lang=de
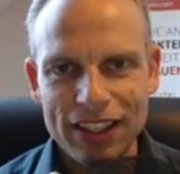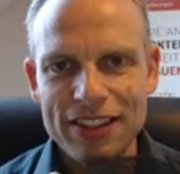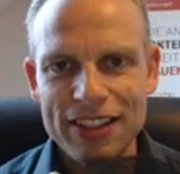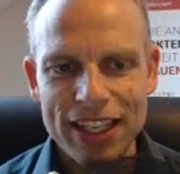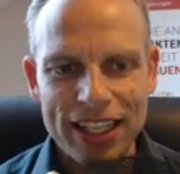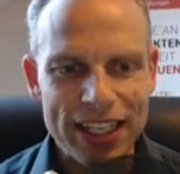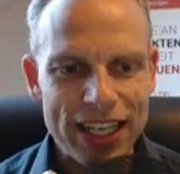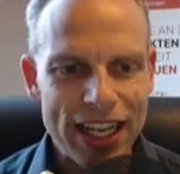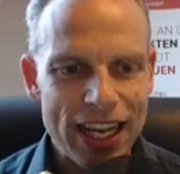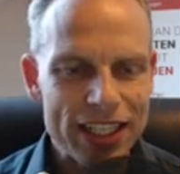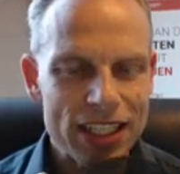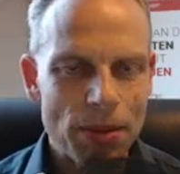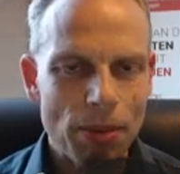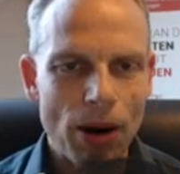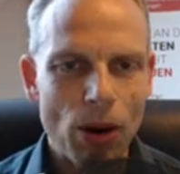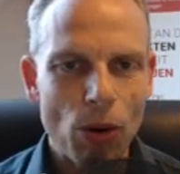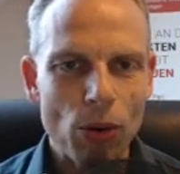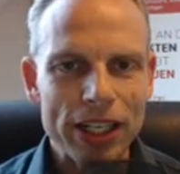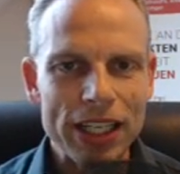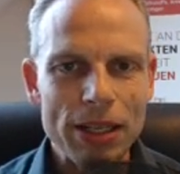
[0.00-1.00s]
Das erkläre ich
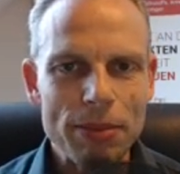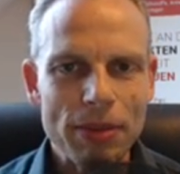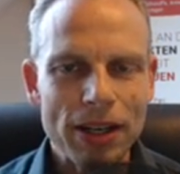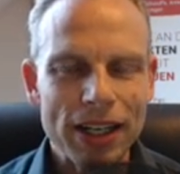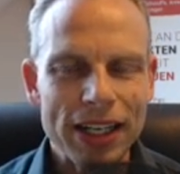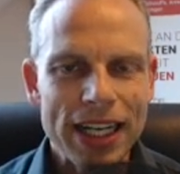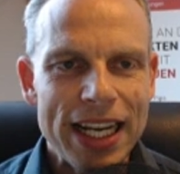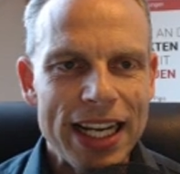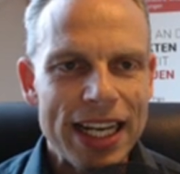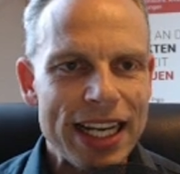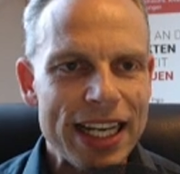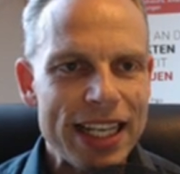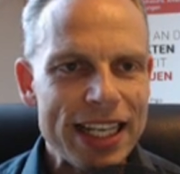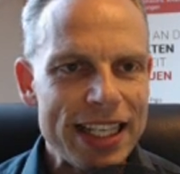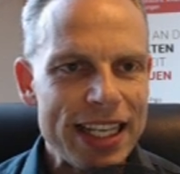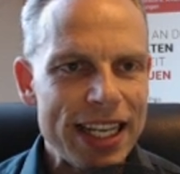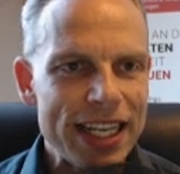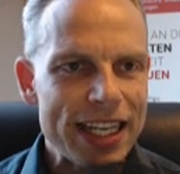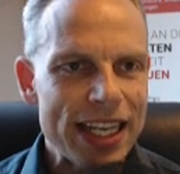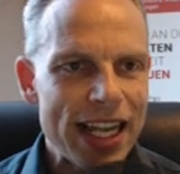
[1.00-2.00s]
aber auch immer in
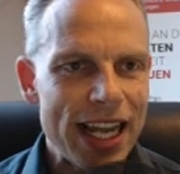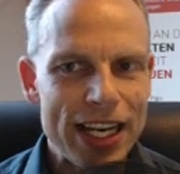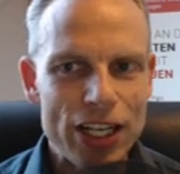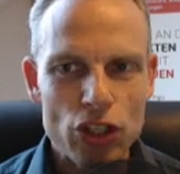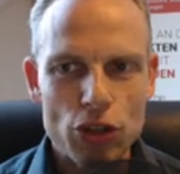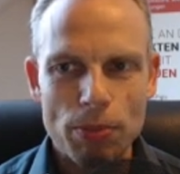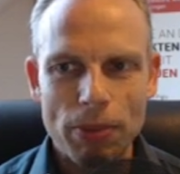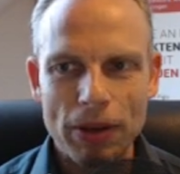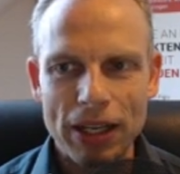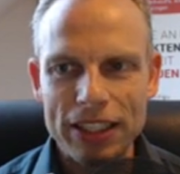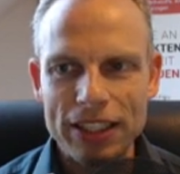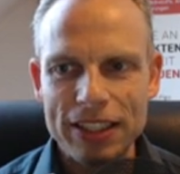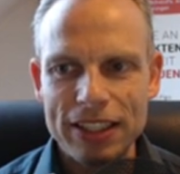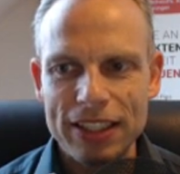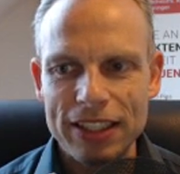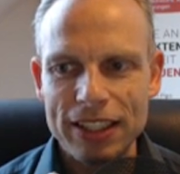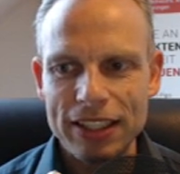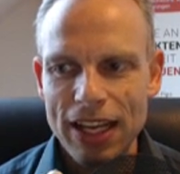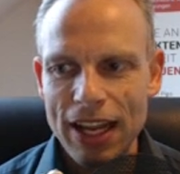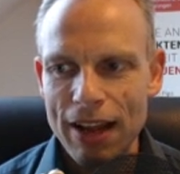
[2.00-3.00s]
den
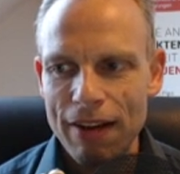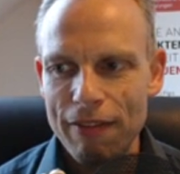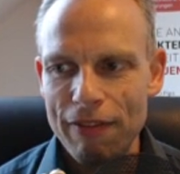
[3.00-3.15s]
entsprechenden